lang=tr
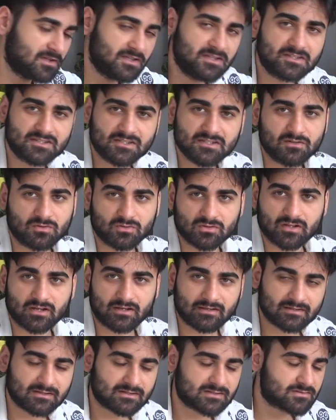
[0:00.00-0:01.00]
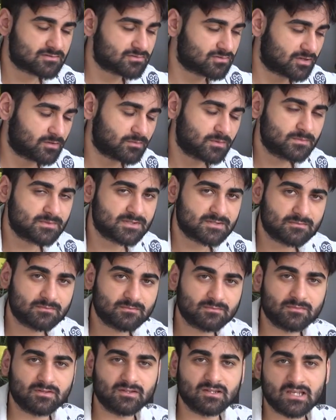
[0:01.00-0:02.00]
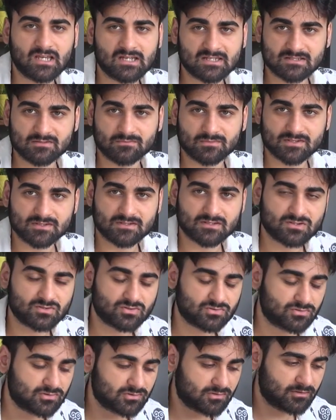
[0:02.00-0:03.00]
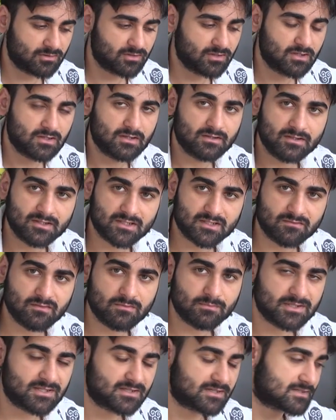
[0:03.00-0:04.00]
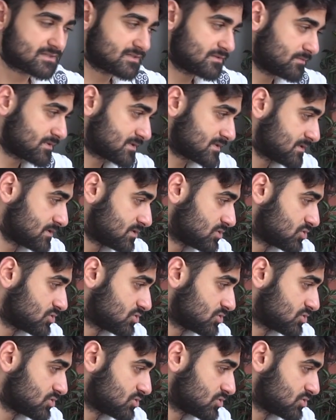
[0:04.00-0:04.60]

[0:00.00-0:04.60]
ve 2 olarak yazdırıyor ama bizim ne yazdırmasını istiyorduk? 2 ve 1 yazdırmasını